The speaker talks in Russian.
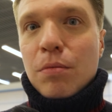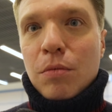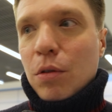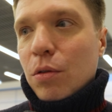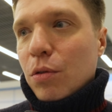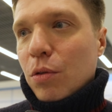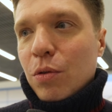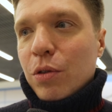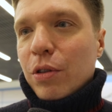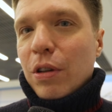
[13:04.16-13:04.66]

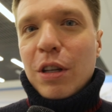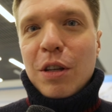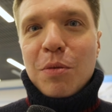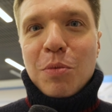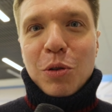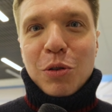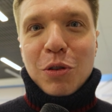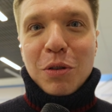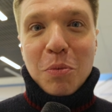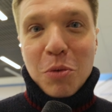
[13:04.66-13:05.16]
ну,
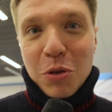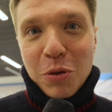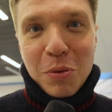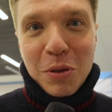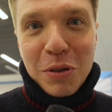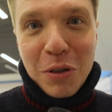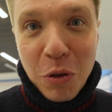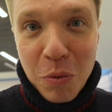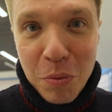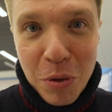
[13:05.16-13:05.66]
где-нибудь, может
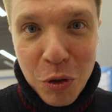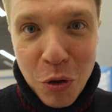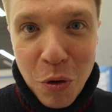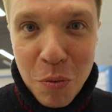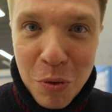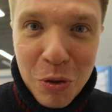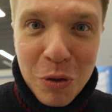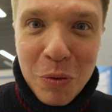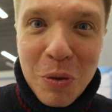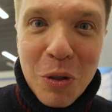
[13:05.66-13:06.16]
быть, за
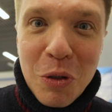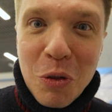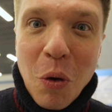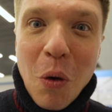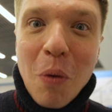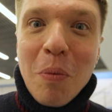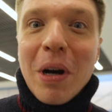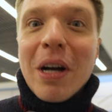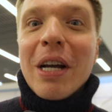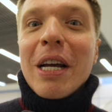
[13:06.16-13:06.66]
рубежом, может быть,
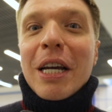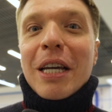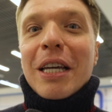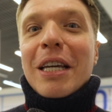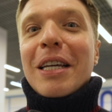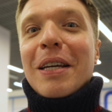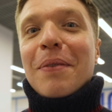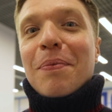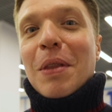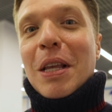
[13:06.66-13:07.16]
дома,
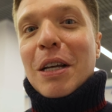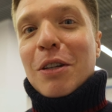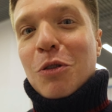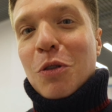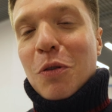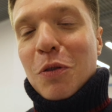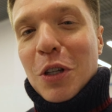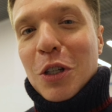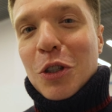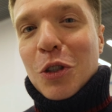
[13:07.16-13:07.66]
и
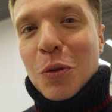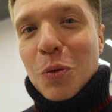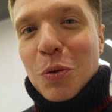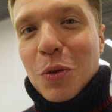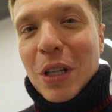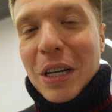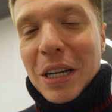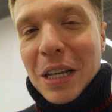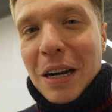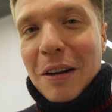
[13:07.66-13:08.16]
снова
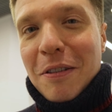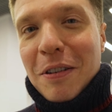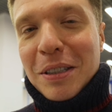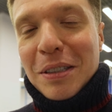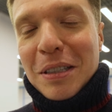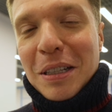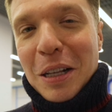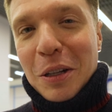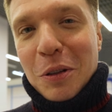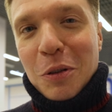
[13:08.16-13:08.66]
начнут
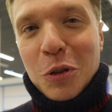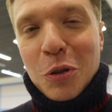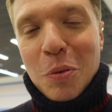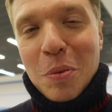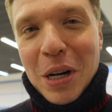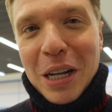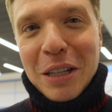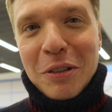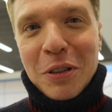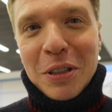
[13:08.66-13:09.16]
тренироваться для того,
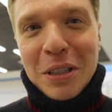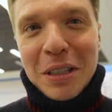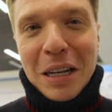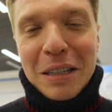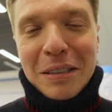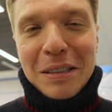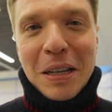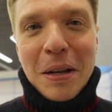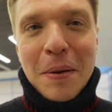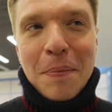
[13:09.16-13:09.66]
чтобы радовать
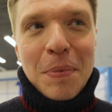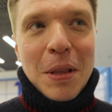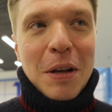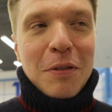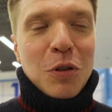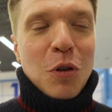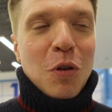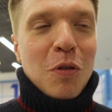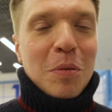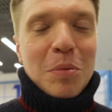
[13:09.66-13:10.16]
нас
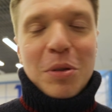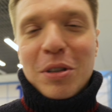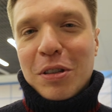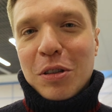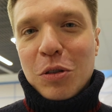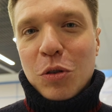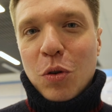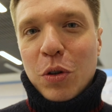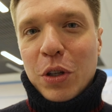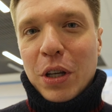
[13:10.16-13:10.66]
в новом
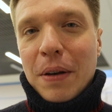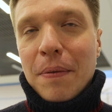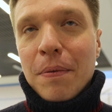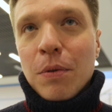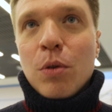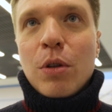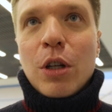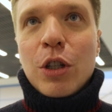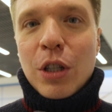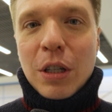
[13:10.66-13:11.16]
сезоне.
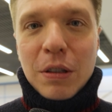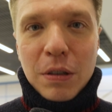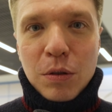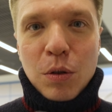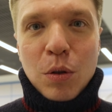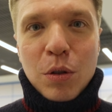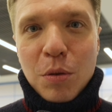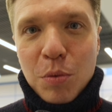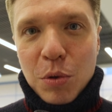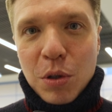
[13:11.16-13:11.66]
Ну, точнее,
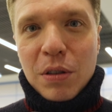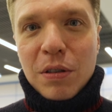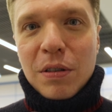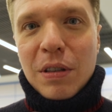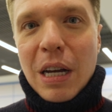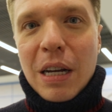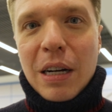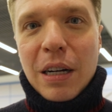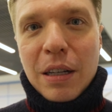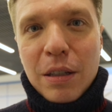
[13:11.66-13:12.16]
сезон-то будет
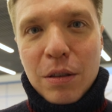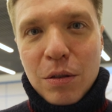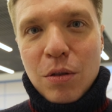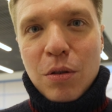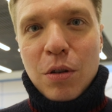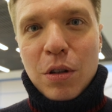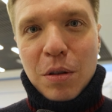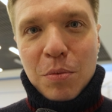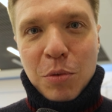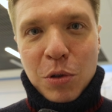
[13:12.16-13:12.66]
старый,
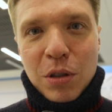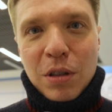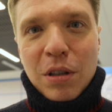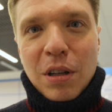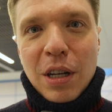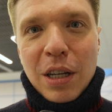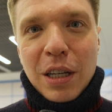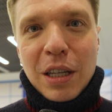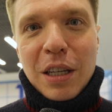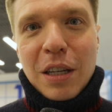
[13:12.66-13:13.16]
но это
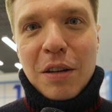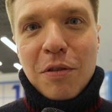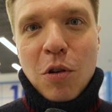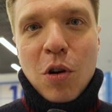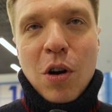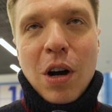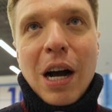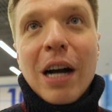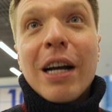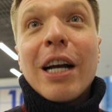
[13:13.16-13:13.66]
будет
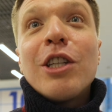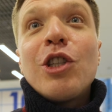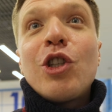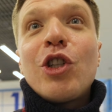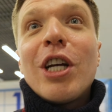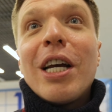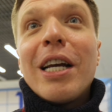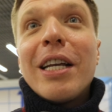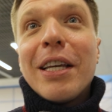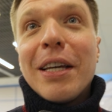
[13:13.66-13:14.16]
его
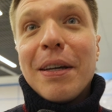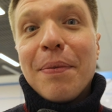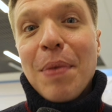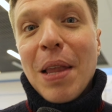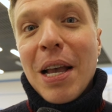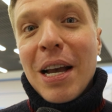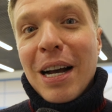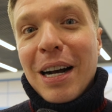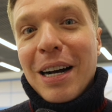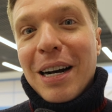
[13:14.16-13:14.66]
окончание.
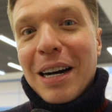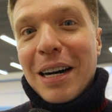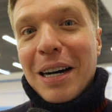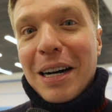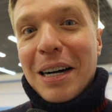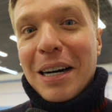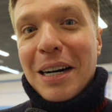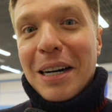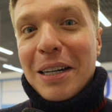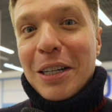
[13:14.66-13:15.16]

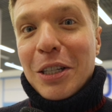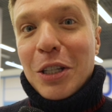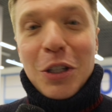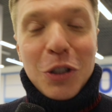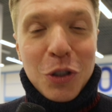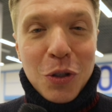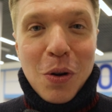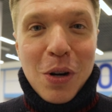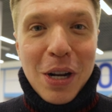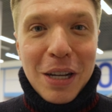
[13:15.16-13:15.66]
А,
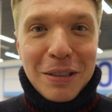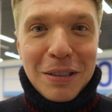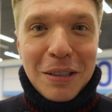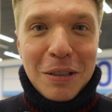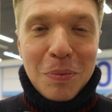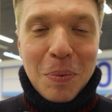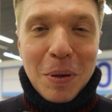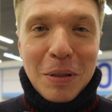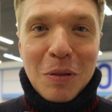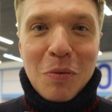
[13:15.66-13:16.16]
еще
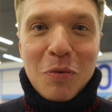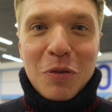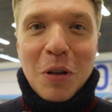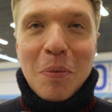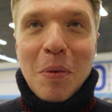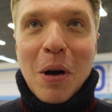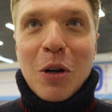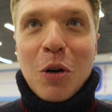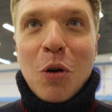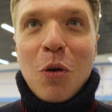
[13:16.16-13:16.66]
раз спасибо
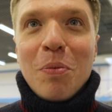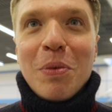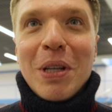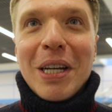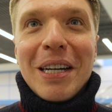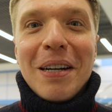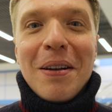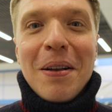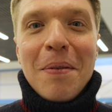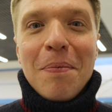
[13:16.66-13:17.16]
всем
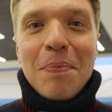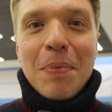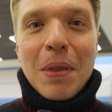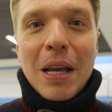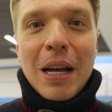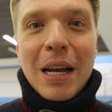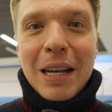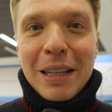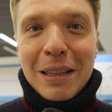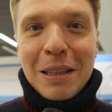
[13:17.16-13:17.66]
огромное.
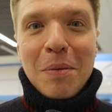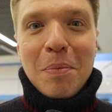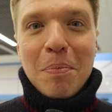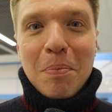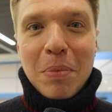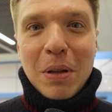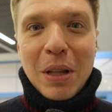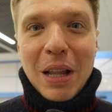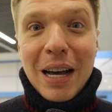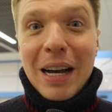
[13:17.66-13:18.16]
Это
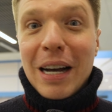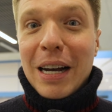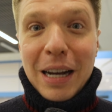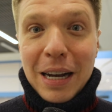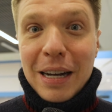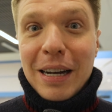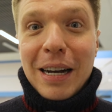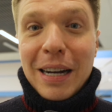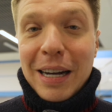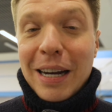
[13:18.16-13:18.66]
была
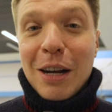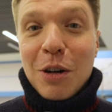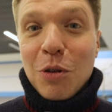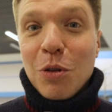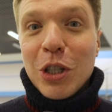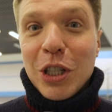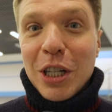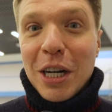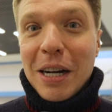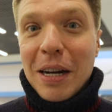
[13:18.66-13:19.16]
э,
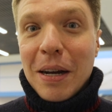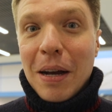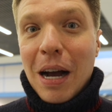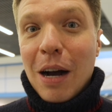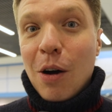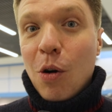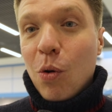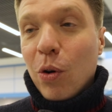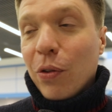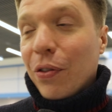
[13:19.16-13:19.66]
хорошая
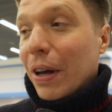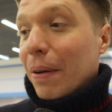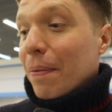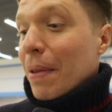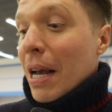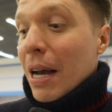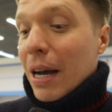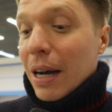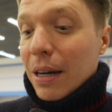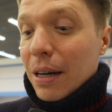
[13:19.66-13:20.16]
охота.
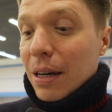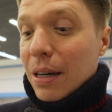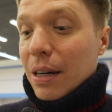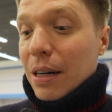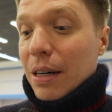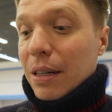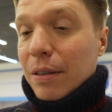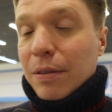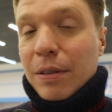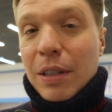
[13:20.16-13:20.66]

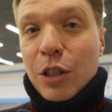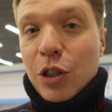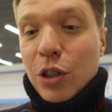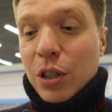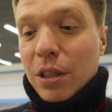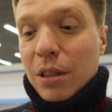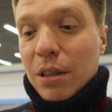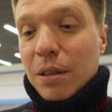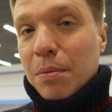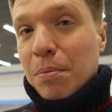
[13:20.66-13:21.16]
А,
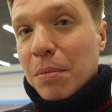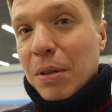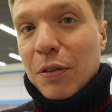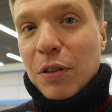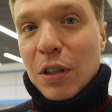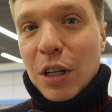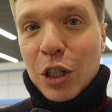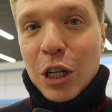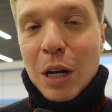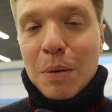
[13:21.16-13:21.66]
значит, мы
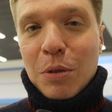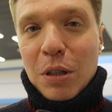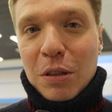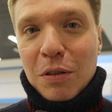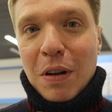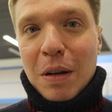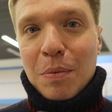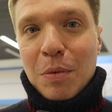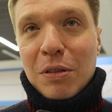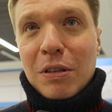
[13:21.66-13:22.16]
встречаемся
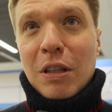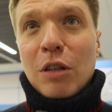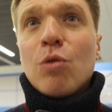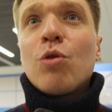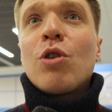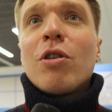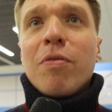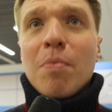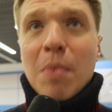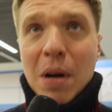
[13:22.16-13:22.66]
с вами здесь
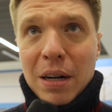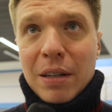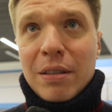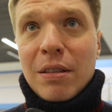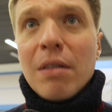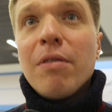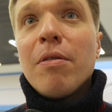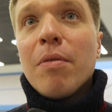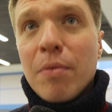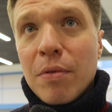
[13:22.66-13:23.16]
уже в
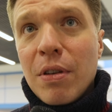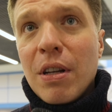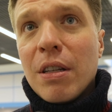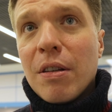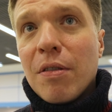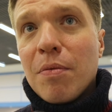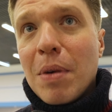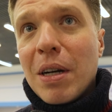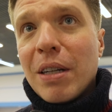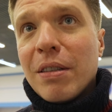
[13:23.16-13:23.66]
марте,
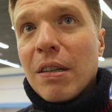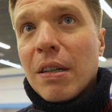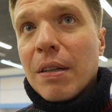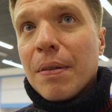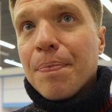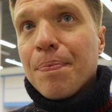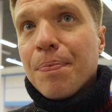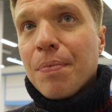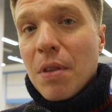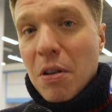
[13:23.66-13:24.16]
верно? В марте?
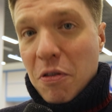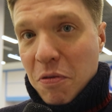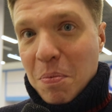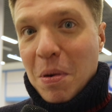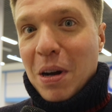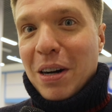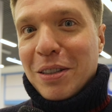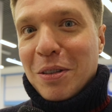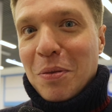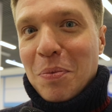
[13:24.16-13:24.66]
в
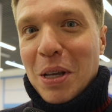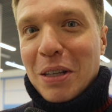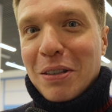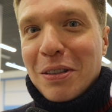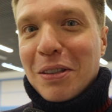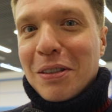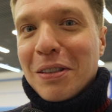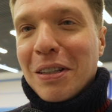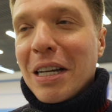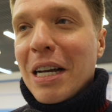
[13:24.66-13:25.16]
марте
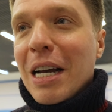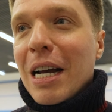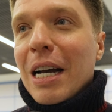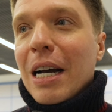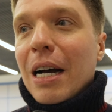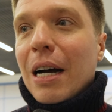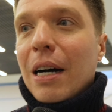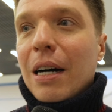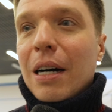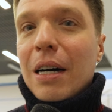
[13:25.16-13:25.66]
месяце.
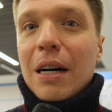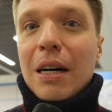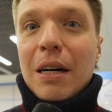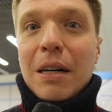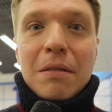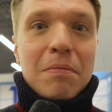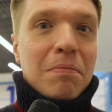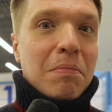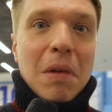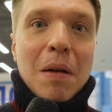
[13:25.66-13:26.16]

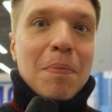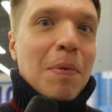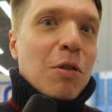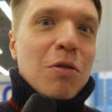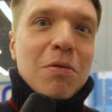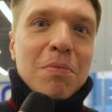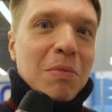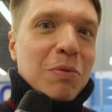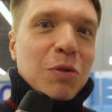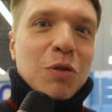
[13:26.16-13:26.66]
А, а
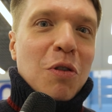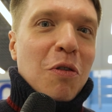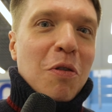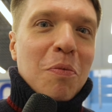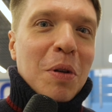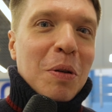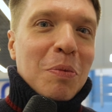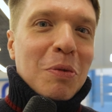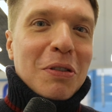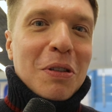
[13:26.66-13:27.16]
потом снова
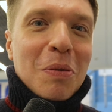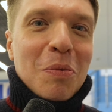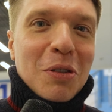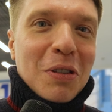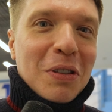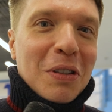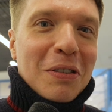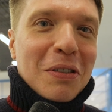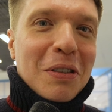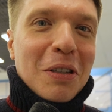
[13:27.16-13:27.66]

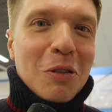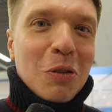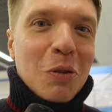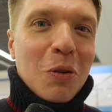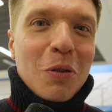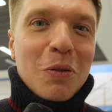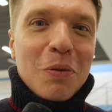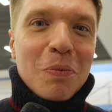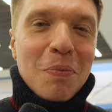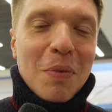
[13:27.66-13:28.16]
переместимся на
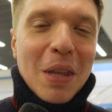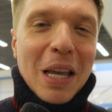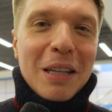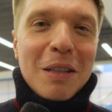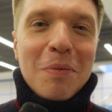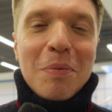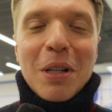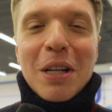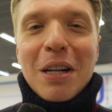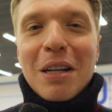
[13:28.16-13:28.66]
стадион.
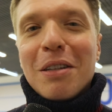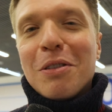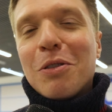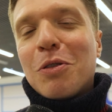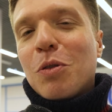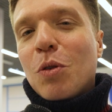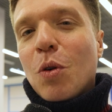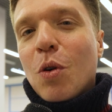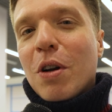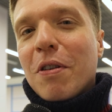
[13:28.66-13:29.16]
Это было
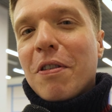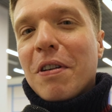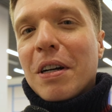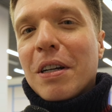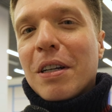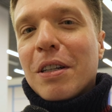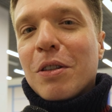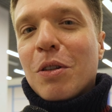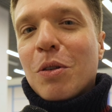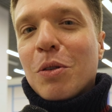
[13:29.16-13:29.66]

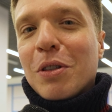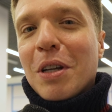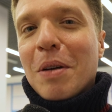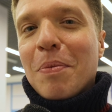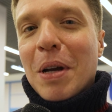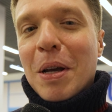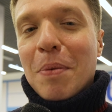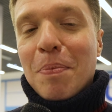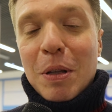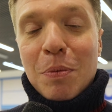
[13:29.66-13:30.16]
здорово, друзья
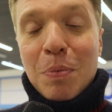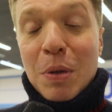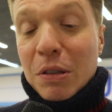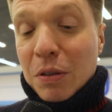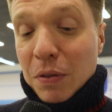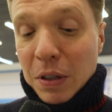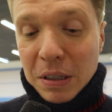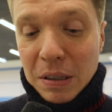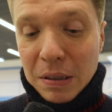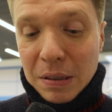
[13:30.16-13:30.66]
мои.
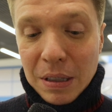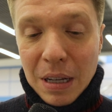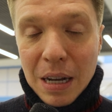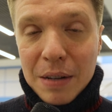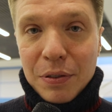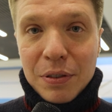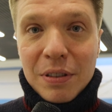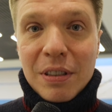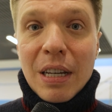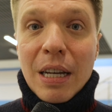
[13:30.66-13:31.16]
Подписывайтесь
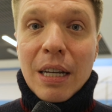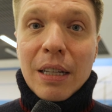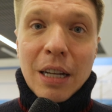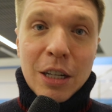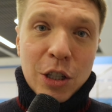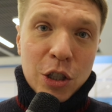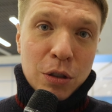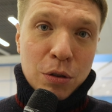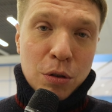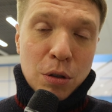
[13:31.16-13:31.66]
на все
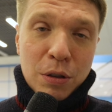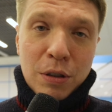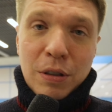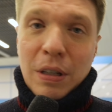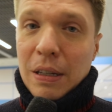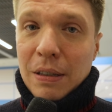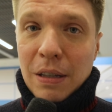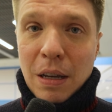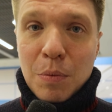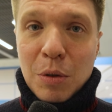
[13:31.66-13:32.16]
наши
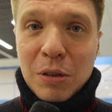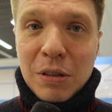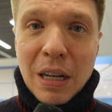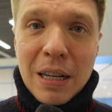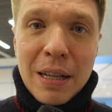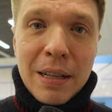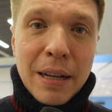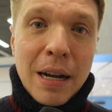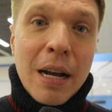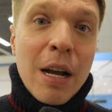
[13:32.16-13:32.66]
соцсети
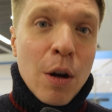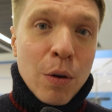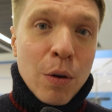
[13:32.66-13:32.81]
обязательно.